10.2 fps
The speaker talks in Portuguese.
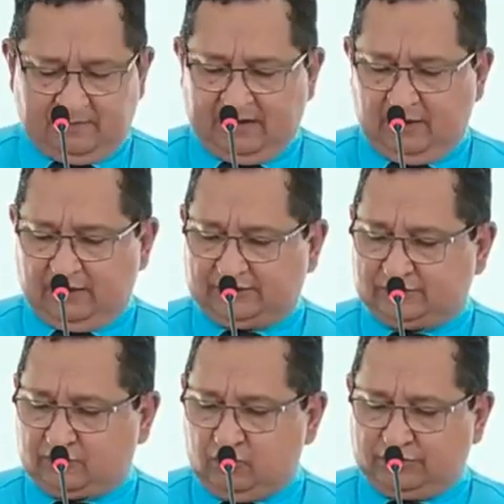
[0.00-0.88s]
para
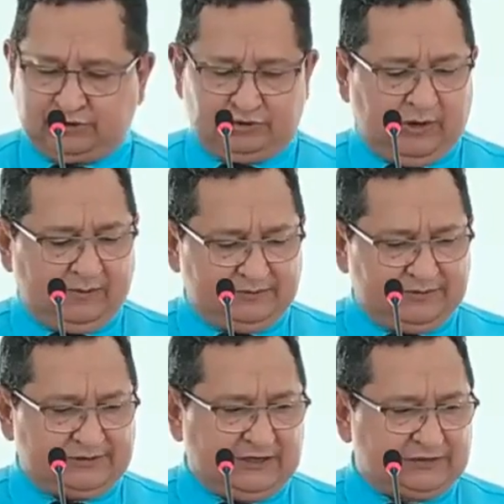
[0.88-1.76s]
nós
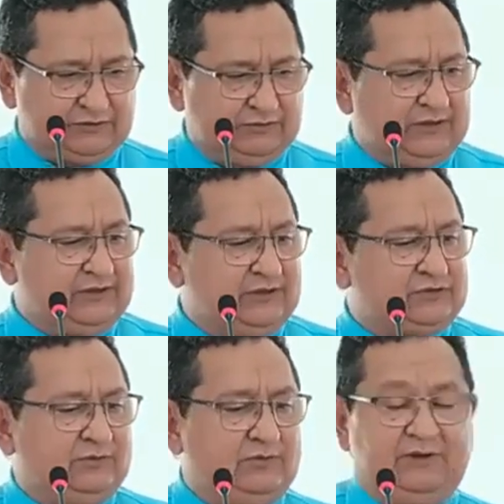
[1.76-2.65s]
continuarmos esse assunto aqui
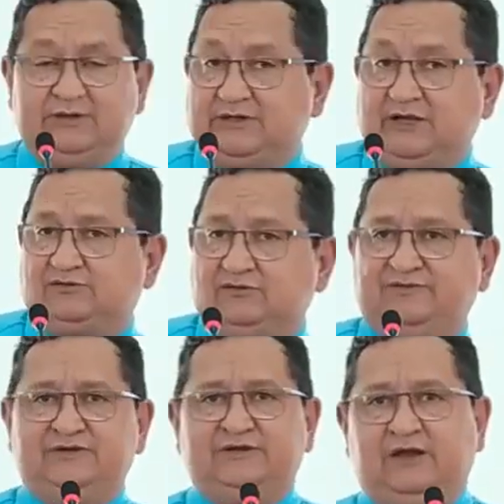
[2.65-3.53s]
sobre o alicerce do
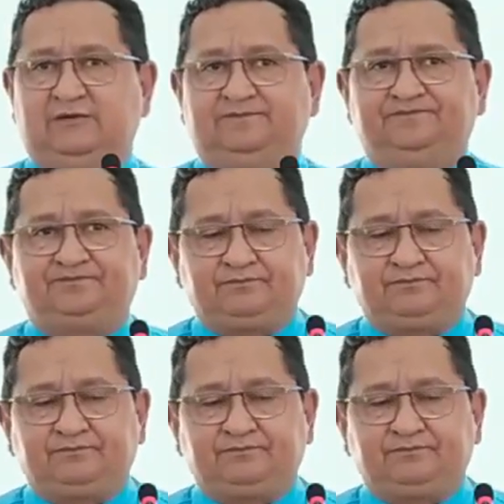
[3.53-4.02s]
Evangelho.